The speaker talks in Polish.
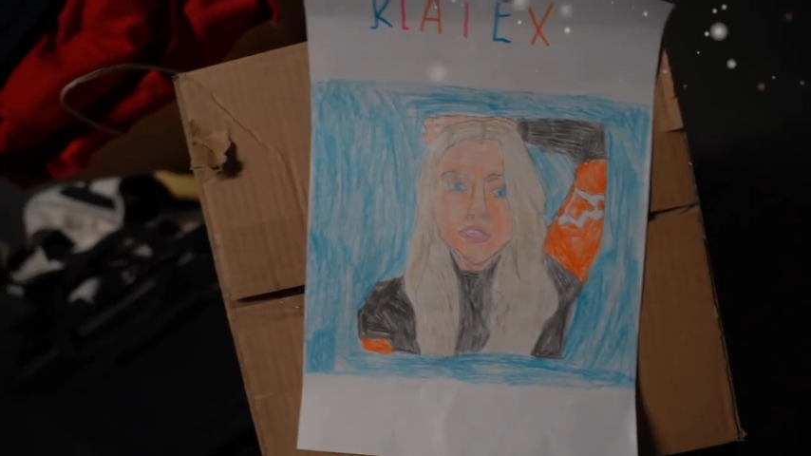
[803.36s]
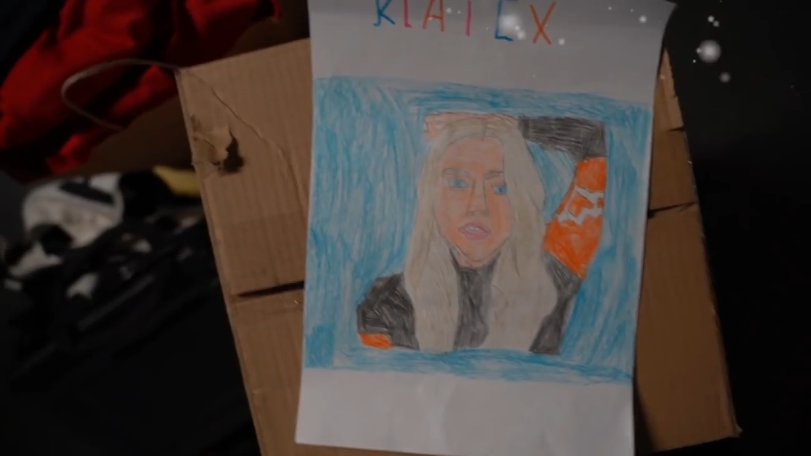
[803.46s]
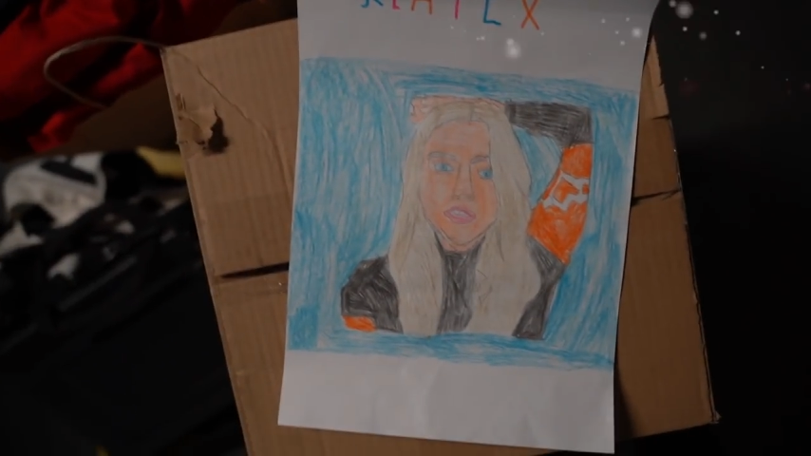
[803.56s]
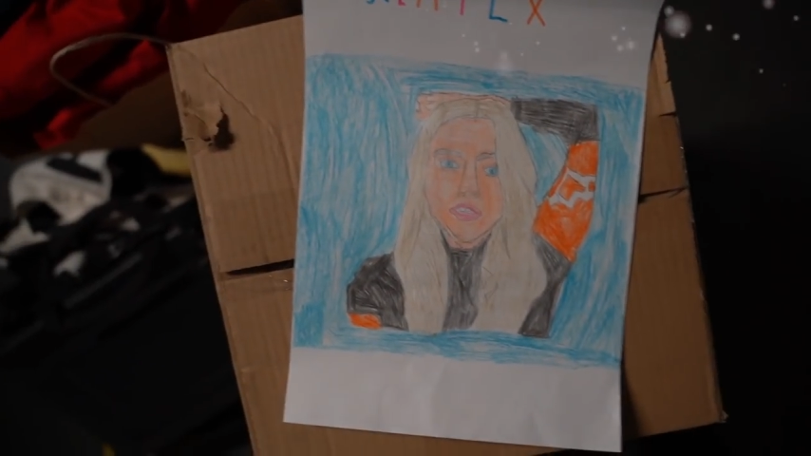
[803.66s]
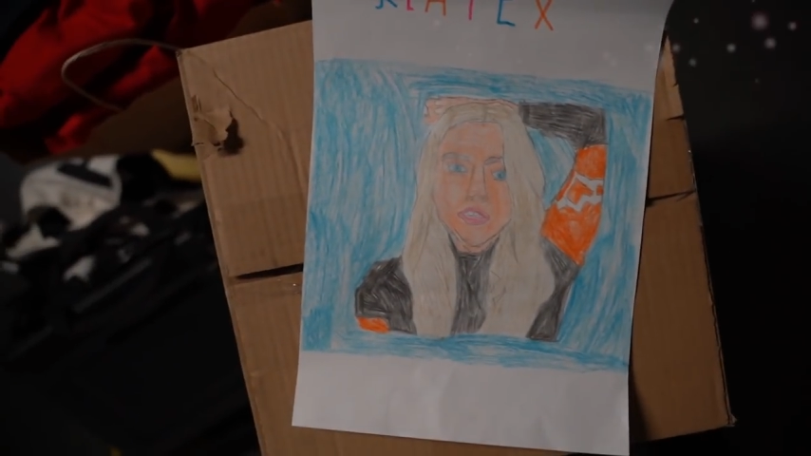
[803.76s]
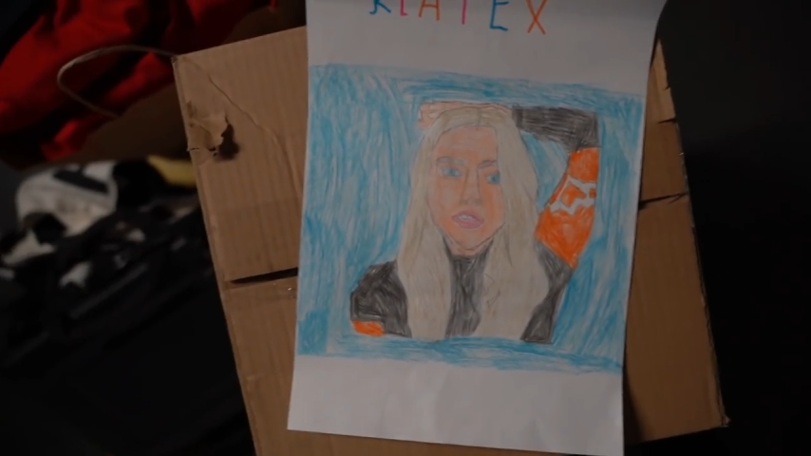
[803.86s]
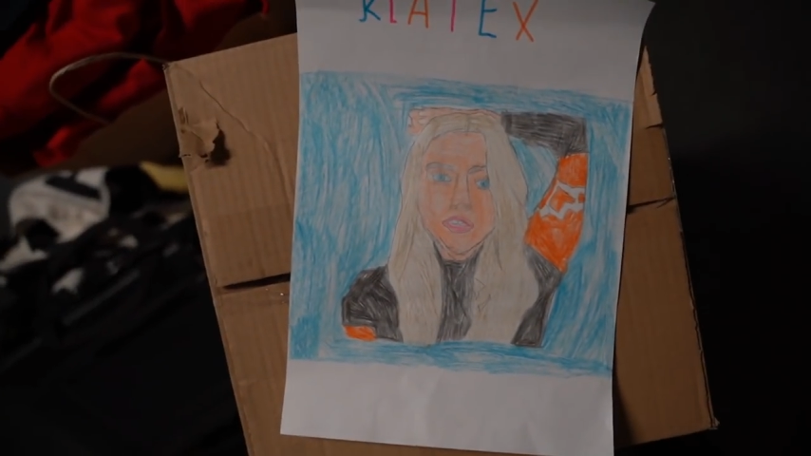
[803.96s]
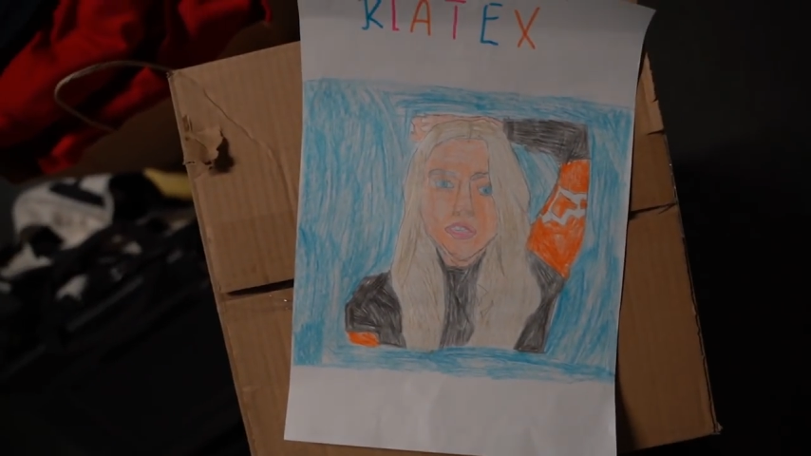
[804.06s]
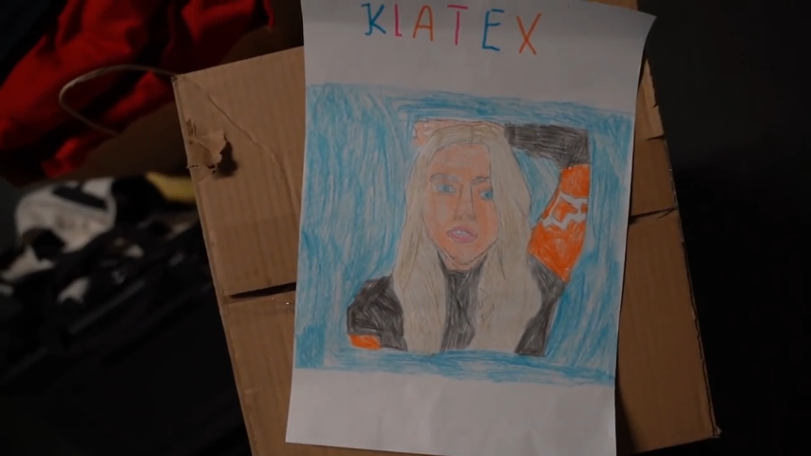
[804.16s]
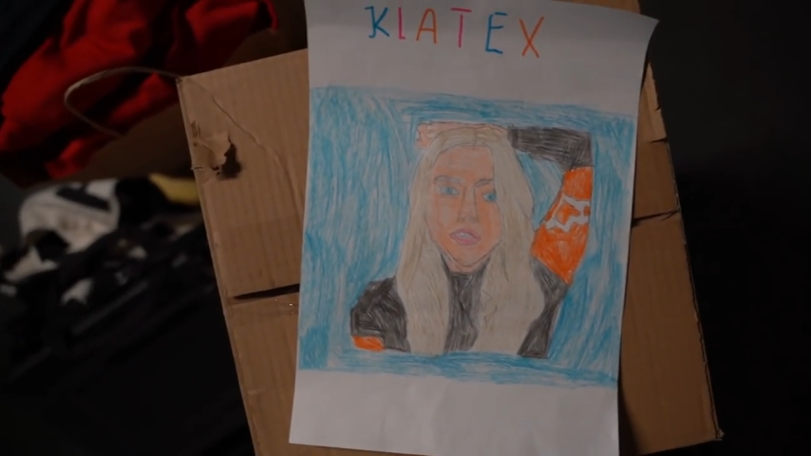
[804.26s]
Narysował
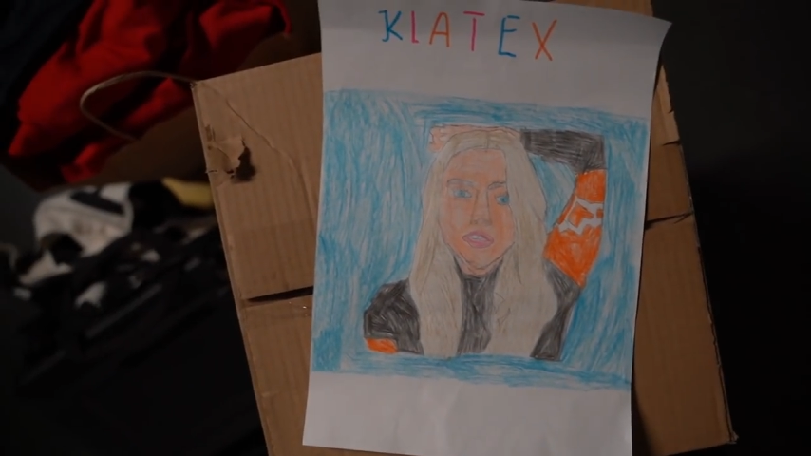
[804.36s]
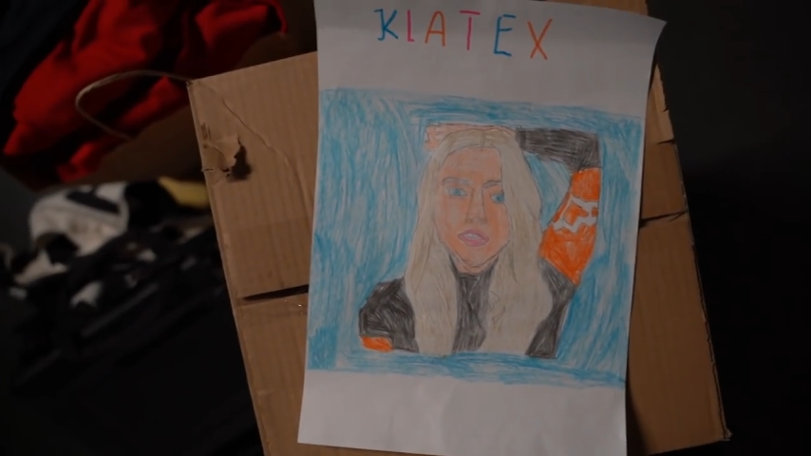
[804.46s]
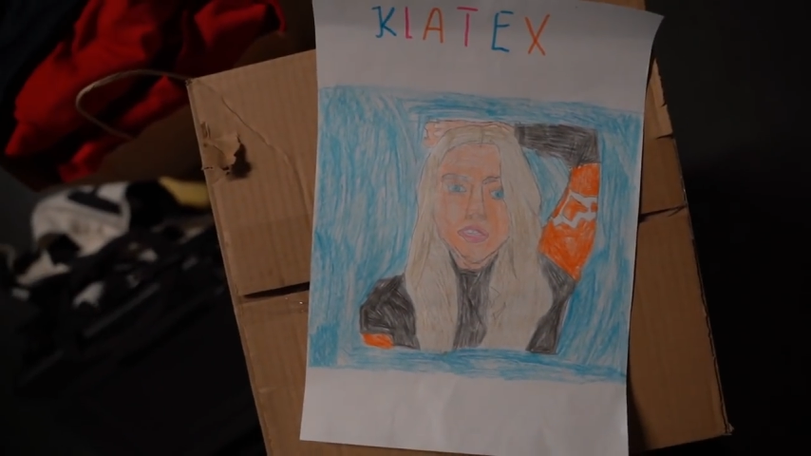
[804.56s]
mnie, fajnie